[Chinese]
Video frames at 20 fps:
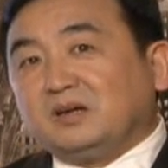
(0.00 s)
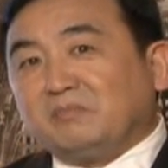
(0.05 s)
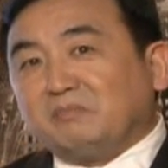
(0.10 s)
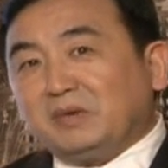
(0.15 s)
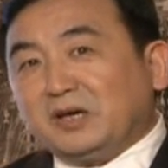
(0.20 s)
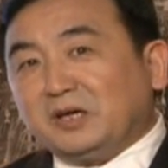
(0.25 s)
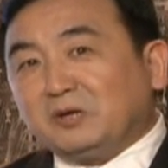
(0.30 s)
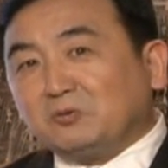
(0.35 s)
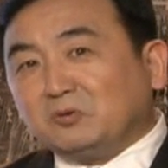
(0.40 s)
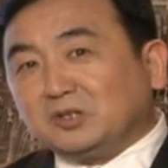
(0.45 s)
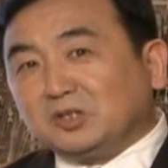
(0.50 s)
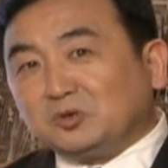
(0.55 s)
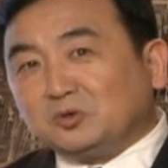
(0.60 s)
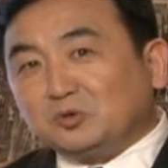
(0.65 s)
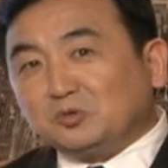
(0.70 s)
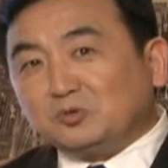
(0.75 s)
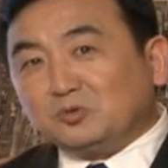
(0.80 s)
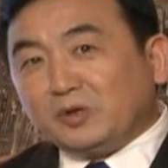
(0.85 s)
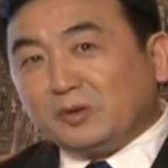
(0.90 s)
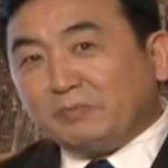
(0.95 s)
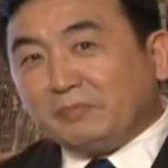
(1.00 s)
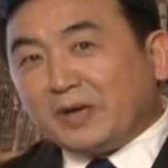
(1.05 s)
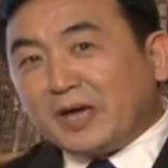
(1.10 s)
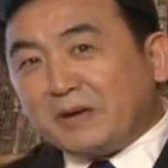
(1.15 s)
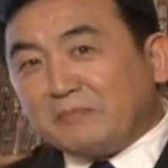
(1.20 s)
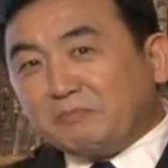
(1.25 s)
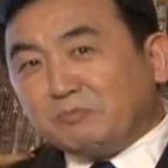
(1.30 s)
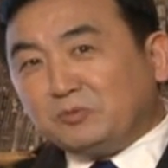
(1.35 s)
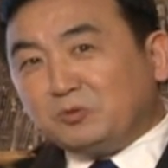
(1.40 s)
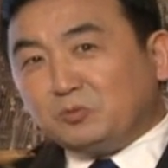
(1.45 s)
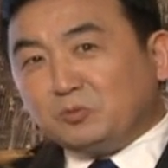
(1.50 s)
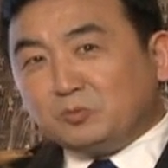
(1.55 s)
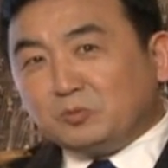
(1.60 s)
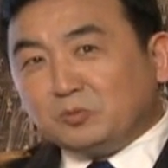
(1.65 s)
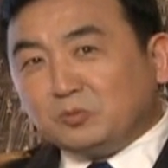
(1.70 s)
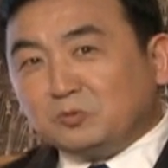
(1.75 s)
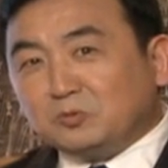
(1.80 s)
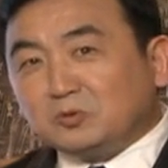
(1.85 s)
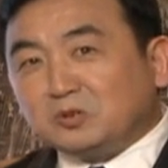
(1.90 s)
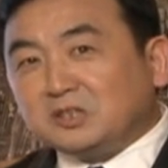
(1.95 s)
美国的军队遍
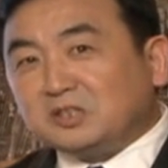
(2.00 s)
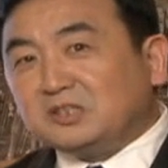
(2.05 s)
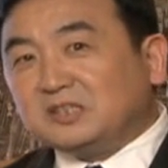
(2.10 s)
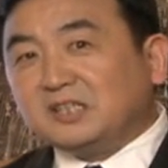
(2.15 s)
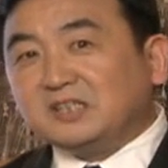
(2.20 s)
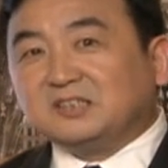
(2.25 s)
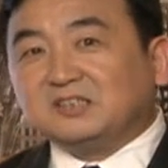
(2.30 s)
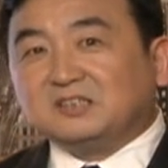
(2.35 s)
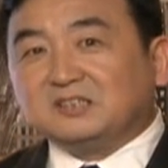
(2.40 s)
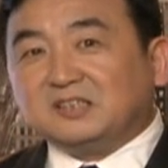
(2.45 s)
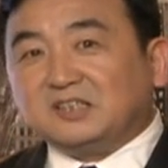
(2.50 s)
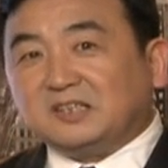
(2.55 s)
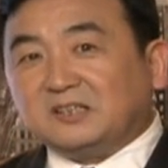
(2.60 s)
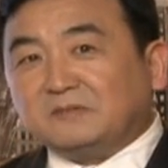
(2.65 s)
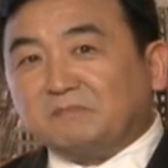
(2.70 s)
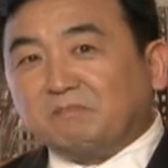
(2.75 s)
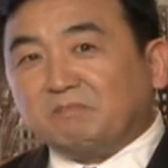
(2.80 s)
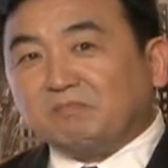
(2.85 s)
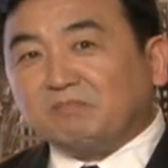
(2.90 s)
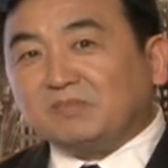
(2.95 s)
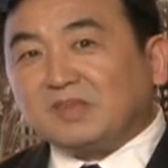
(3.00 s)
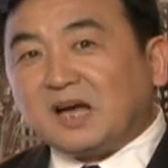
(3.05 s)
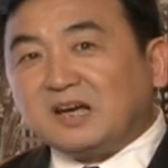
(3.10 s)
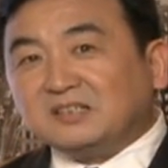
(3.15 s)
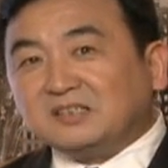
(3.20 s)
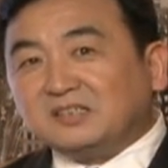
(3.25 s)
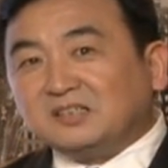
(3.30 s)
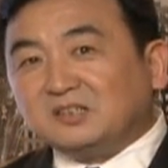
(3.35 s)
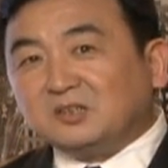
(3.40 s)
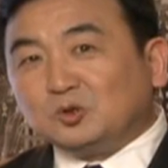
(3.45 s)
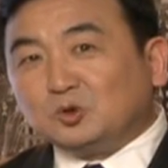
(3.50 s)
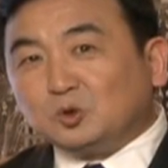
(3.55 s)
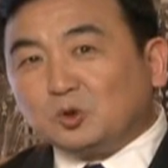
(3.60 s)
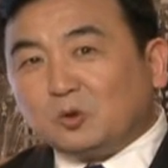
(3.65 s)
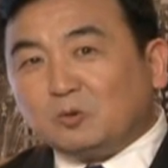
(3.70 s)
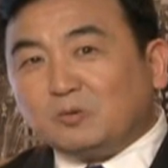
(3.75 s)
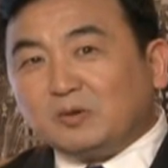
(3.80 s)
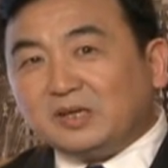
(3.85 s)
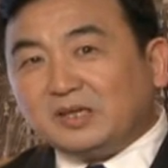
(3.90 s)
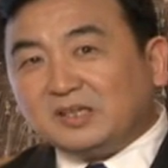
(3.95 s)
布世界各地，但是
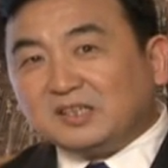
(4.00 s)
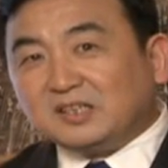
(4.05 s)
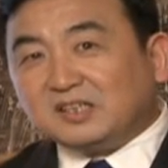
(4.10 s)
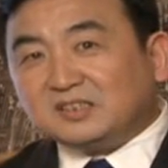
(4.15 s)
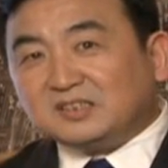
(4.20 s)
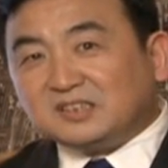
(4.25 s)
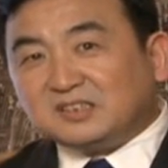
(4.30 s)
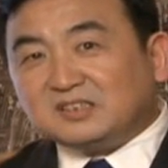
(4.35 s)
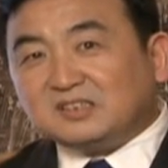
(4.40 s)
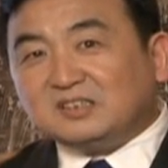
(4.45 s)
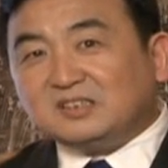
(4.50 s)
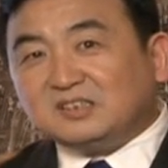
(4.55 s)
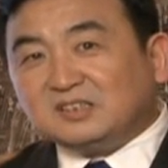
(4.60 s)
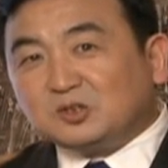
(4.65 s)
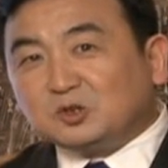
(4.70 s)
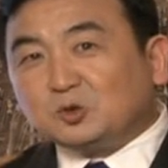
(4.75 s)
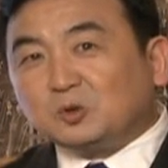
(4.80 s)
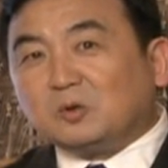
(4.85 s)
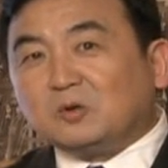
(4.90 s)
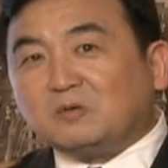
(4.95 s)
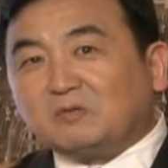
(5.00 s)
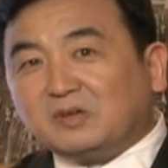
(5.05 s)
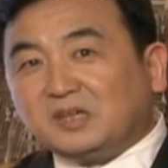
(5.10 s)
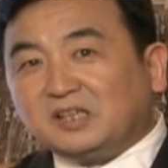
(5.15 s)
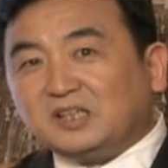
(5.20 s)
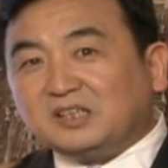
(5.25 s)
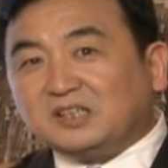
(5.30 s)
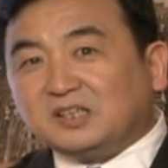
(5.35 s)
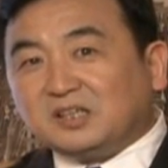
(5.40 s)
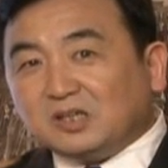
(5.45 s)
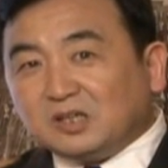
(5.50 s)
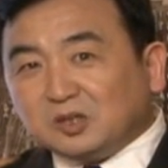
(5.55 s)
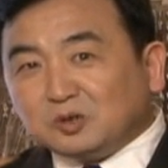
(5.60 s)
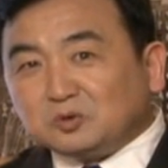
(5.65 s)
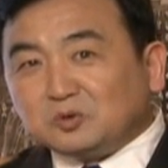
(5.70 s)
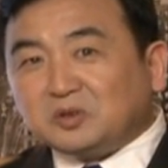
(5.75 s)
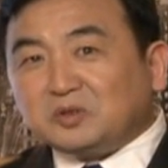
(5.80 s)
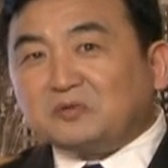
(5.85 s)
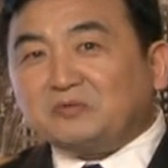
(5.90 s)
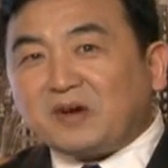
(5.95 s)
作为一个作为一个
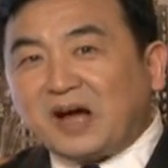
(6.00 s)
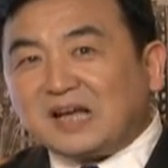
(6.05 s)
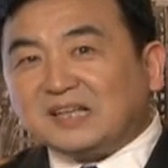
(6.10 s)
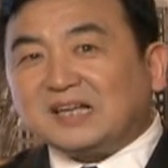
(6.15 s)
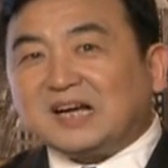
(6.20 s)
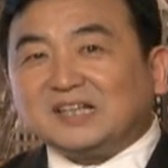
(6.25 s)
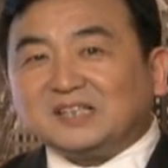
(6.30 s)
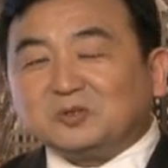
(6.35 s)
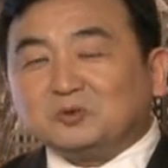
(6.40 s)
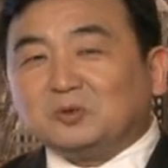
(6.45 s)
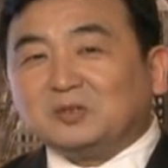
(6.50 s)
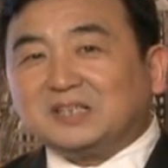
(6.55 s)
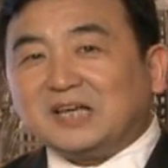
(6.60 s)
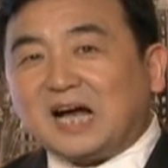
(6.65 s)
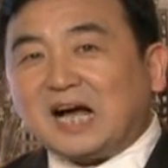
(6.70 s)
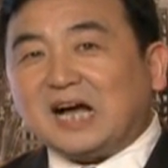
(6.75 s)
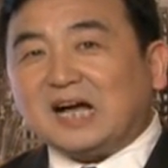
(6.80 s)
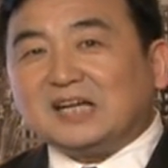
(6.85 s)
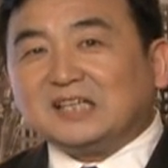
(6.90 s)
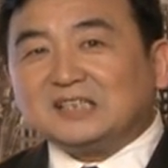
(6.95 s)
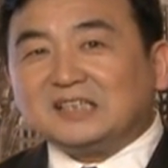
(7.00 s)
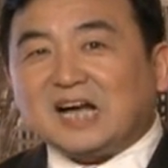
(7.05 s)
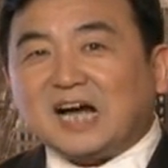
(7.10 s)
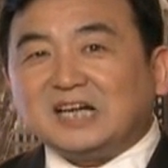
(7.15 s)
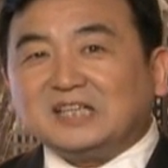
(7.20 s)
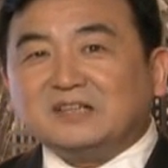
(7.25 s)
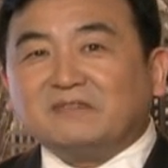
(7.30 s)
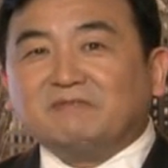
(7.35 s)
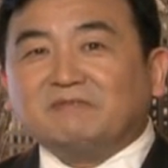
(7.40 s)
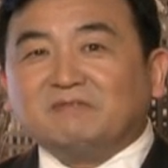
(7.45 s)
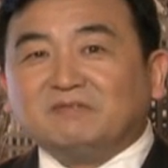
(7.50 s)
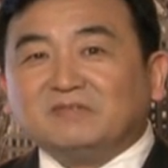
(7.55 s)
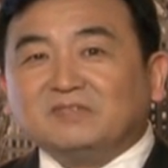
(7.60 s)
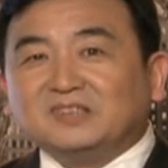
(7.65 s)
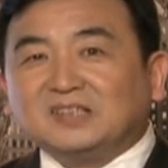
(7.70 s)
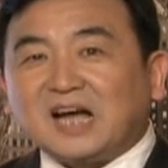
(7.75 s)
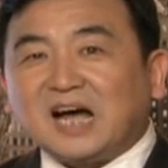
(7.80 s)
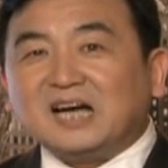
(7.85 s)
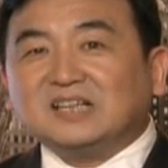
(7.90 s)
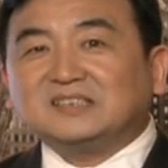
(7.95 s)
最发达的国家，他认
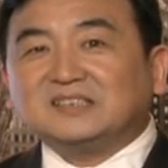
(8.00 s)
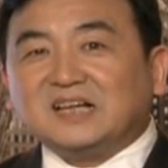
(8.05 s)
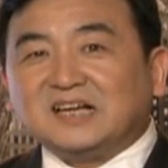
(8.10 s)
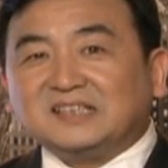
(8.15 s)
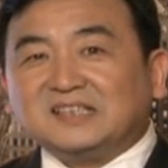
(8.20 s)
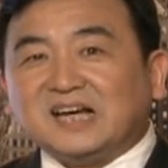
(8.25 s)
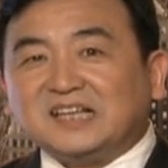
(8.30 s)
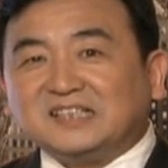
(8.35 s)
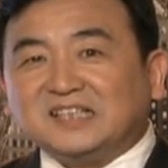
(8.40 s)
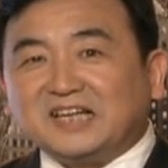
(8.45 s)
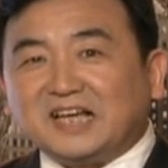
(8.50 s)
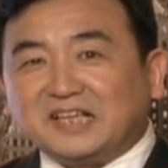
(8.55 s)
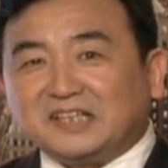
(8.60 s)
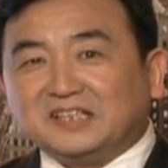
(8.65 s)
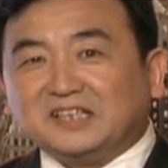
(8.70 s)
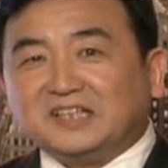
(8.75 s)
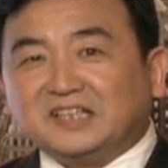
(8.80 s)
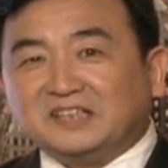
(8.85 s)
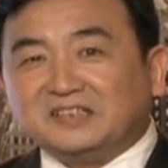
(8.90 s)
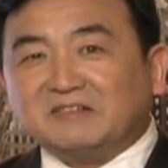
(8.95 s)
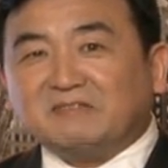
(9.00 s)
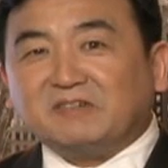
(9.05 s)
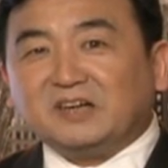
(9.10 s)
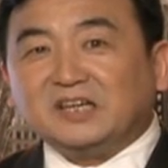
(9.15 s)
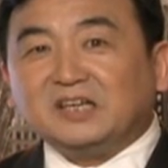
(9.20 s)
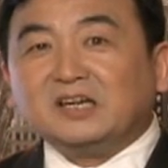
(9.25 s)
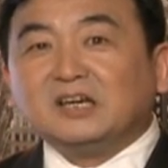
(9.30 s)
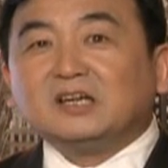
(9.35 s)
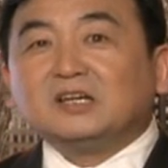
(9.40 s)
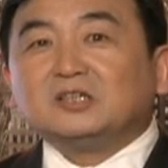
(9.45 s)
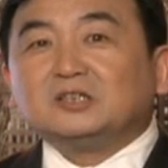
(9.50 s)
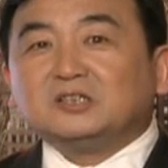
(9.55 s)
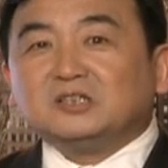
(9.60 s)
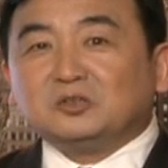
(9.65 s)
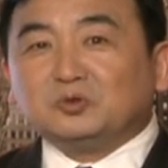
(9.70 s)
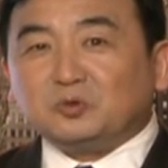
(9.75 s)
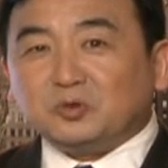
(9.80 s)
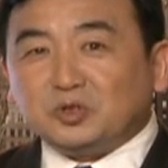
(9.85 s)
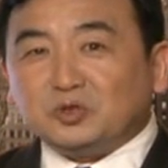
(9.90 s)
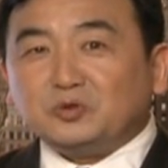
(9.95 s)
他在他的眼睛里认为
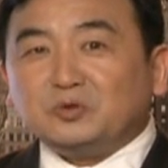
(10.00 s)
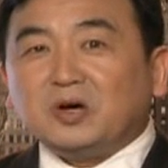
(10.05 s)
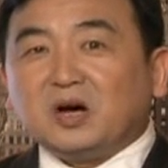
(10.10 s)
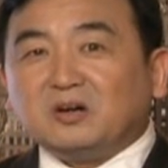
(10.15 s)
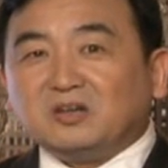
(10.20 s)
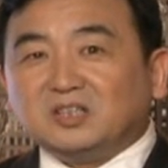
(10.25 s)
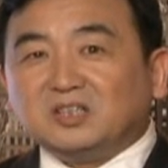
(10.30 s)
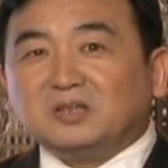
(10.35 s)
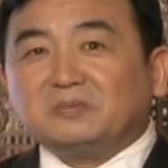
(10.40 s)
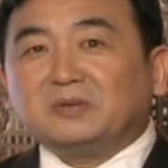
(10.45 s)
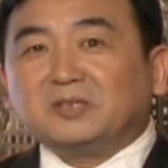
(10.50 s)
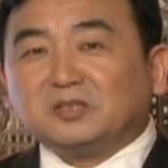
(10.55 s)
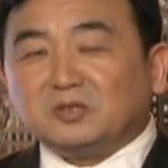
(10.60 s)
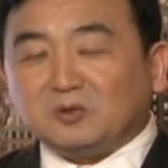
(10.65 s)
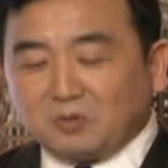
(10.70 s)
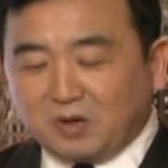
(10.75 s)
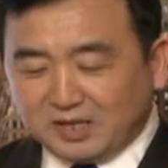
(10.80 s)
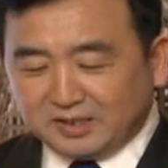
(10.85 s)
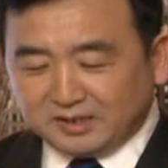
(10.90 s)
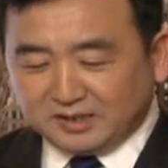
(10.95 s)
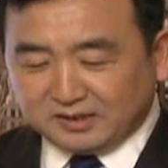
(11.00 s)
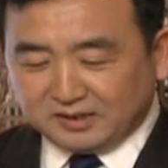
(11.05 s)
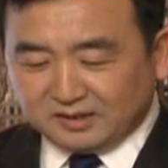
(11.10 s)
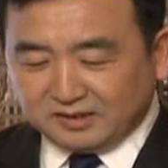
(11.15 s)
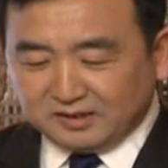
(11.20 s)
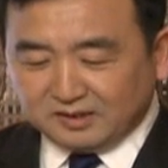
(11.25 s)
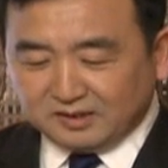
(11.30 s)
是最需要和平的环境。